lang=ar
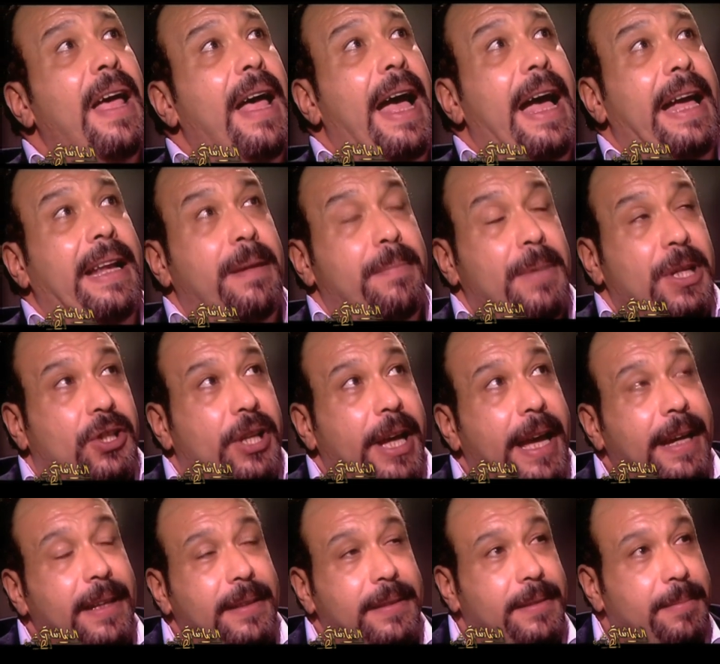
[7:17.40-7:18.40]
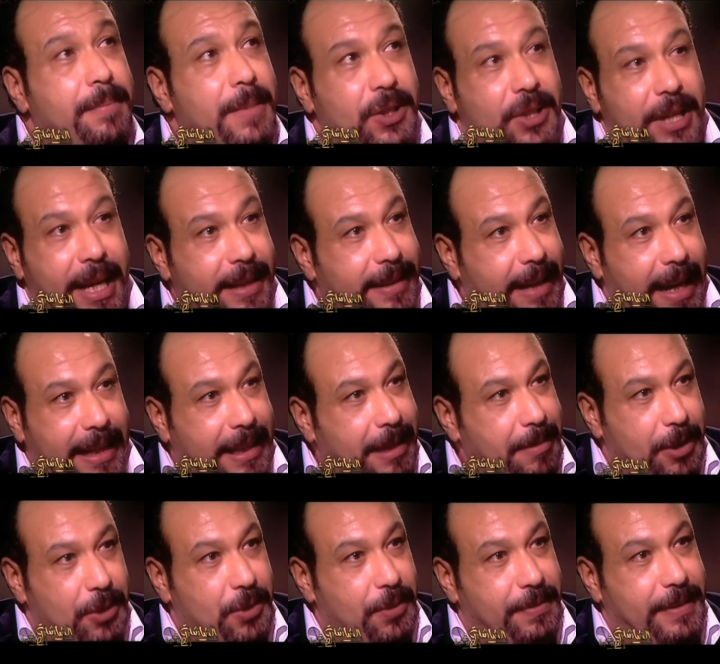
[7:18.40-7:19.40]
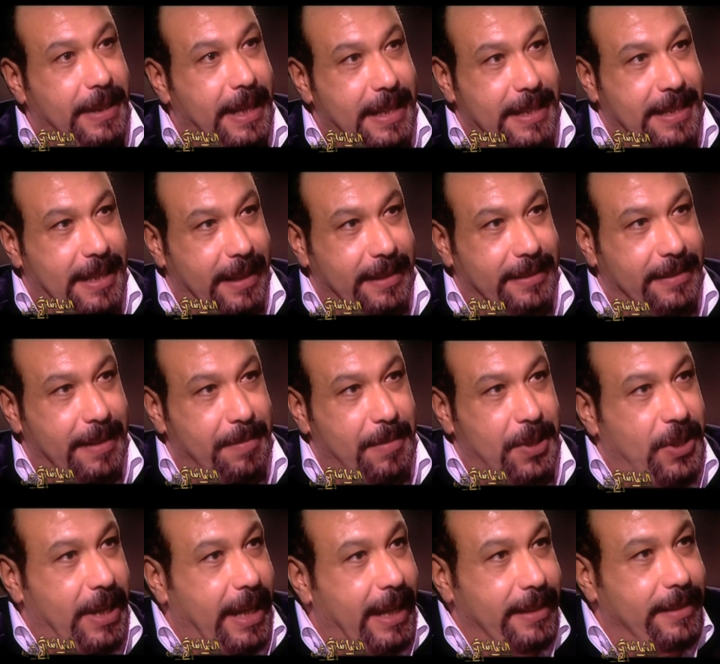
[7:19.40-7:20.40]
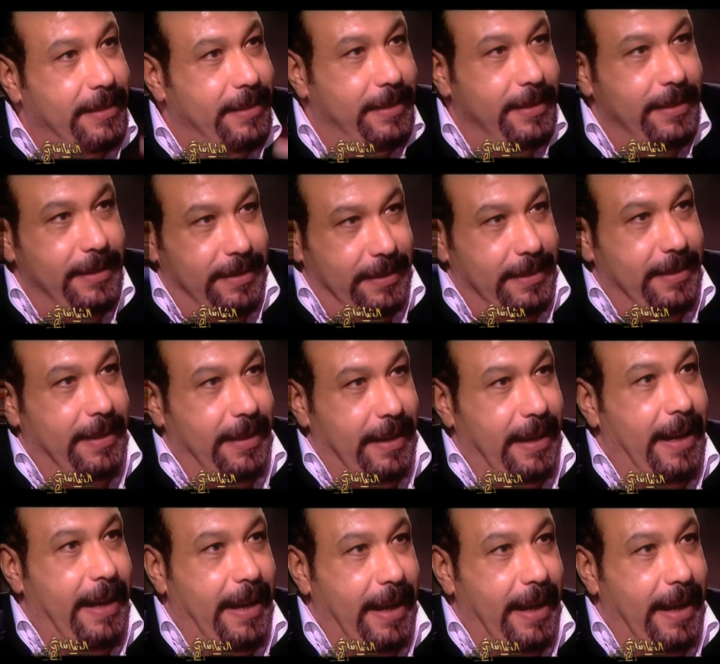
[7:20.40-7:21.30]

انا مشاهد مشاهد عجيبه شفتها ساعتها مشاهد آه، شطات